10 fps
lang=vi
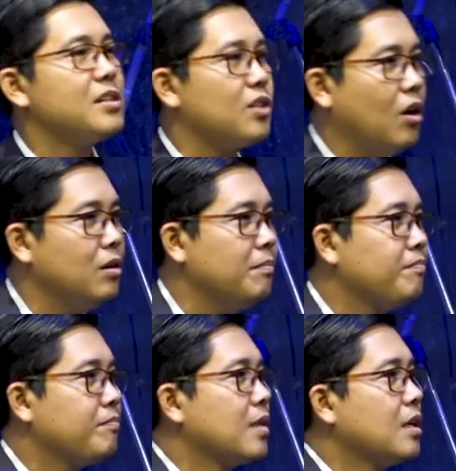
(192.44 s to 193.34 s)
tàng sóng
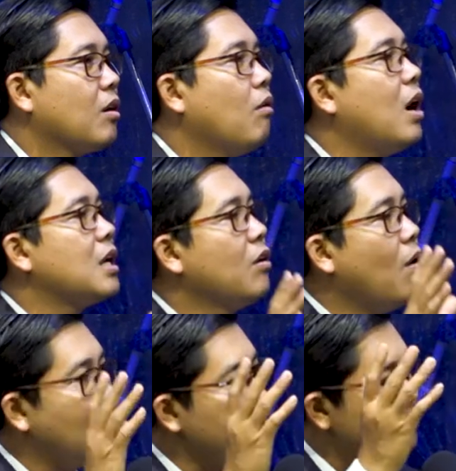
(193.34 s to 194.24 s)
quạt
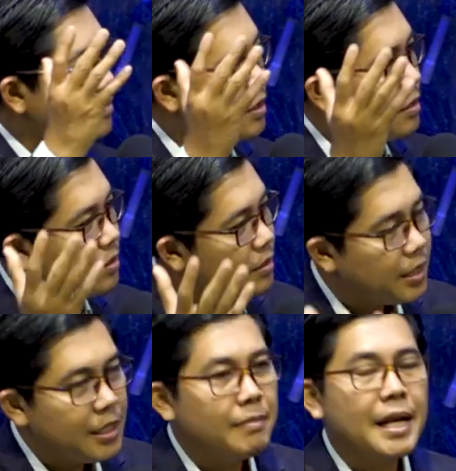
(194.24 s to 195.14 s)
nóm
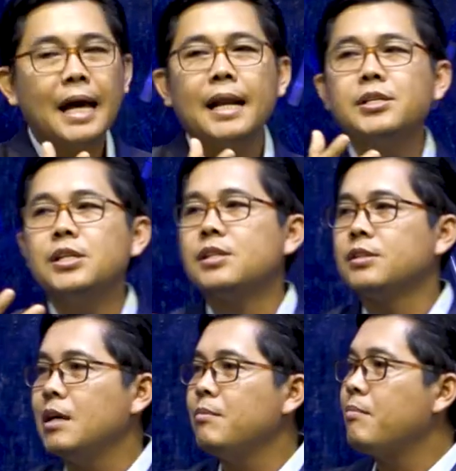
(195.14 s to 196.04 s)
neri mà nét đại chia sợi
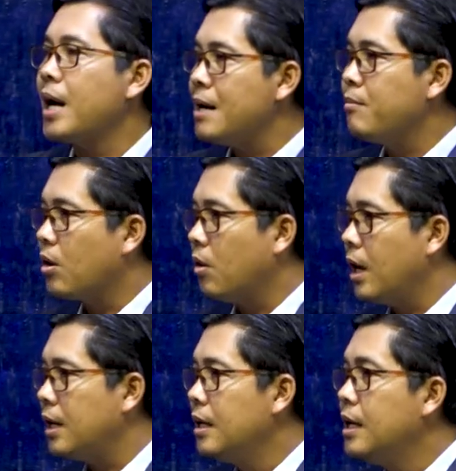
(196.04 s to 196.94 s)
dây bầm ráo bỏ
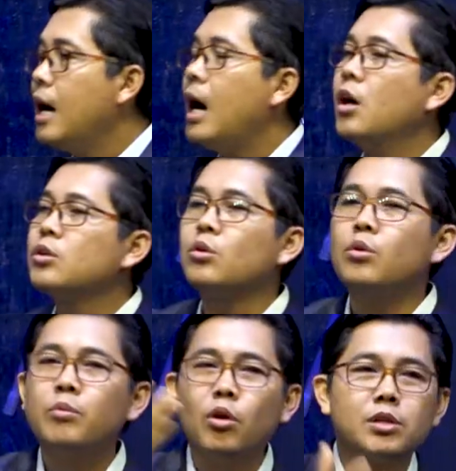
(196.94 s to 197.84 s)
quạt ao tàu
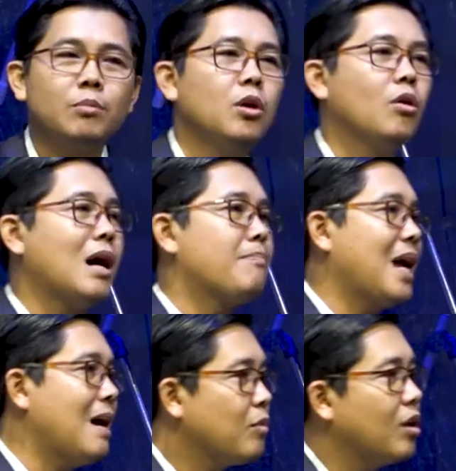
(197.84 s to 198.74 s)
rùm rú cho muôi lục
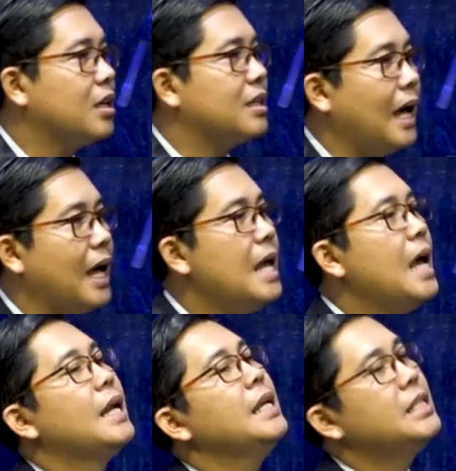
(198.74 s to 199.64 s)
Abraham quạt cứ thá
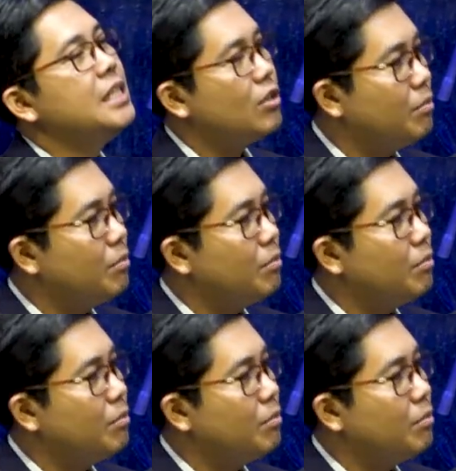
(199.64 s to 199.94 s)
ní chia